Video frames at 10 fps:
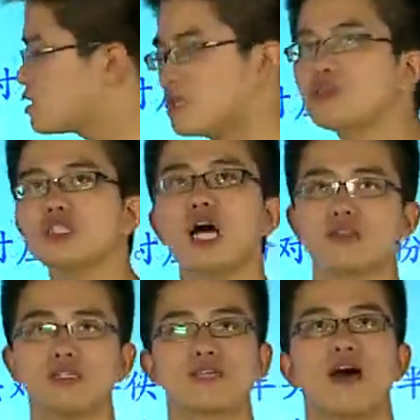那么这道
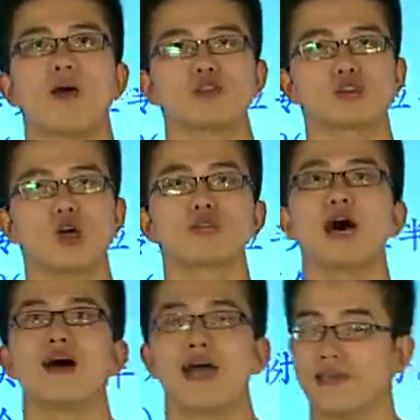题讲完之后
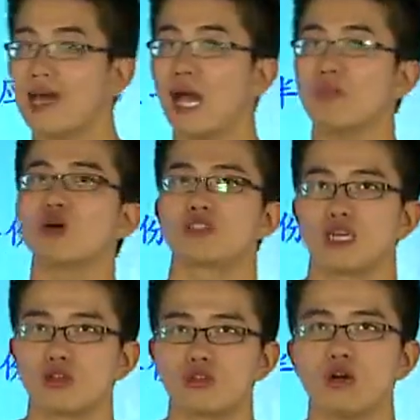呢，哎，还没有
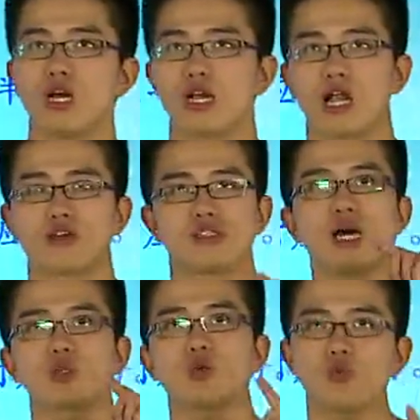结束，老师
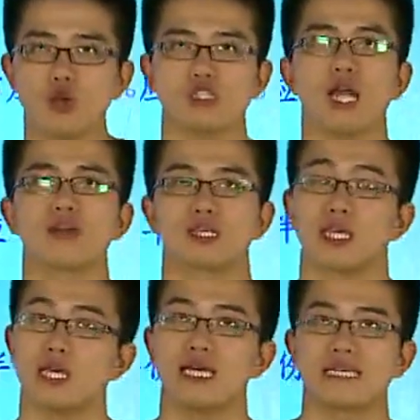要通过这道
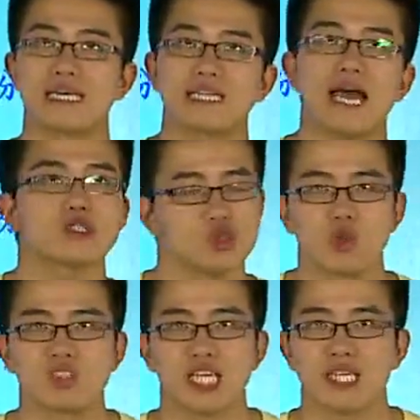题给大家
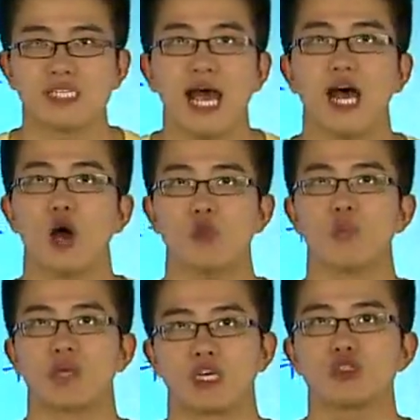总结一下，我们
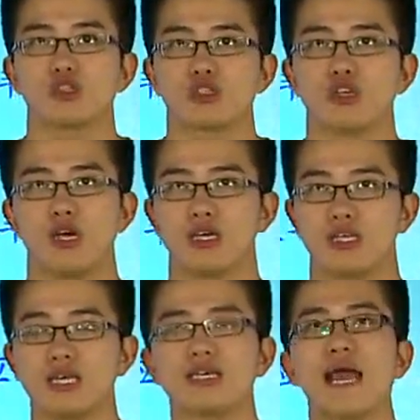平时
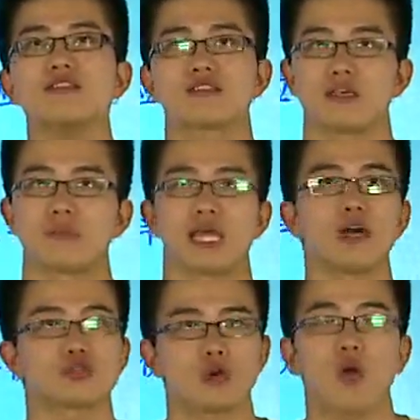应该怎么
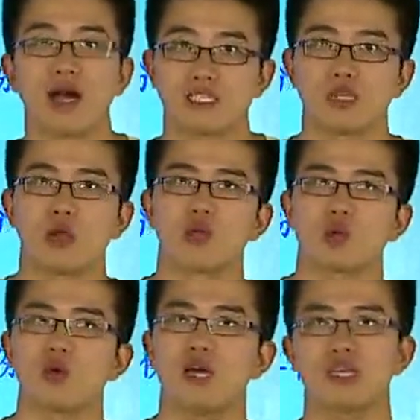样去画线段
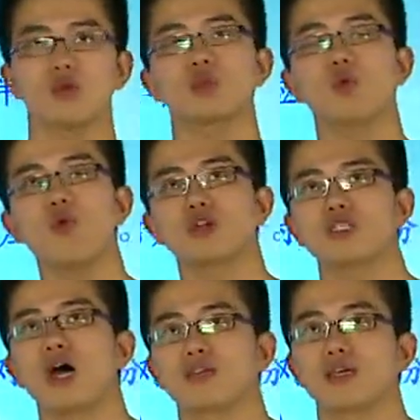图？因为通过这
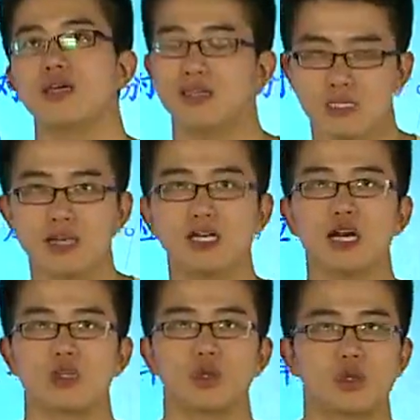道题，相信
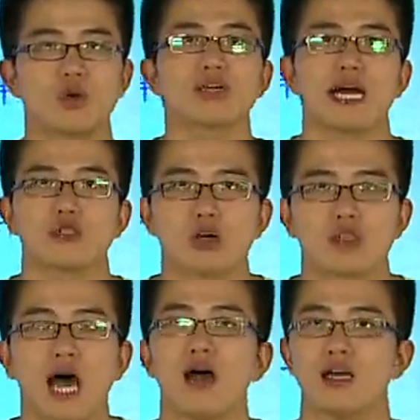很多同学都能感受
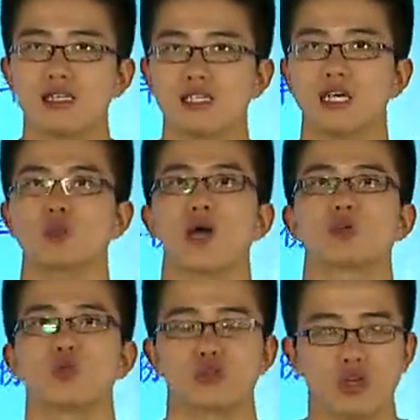到线段
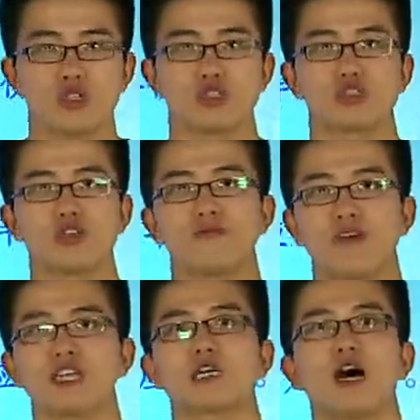图确实是
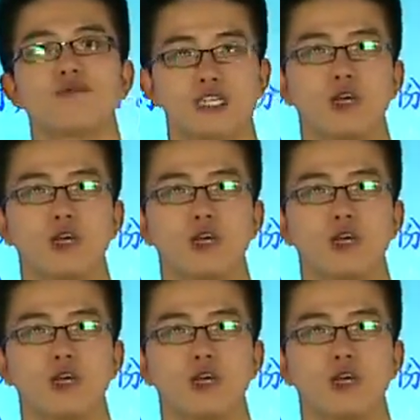非常非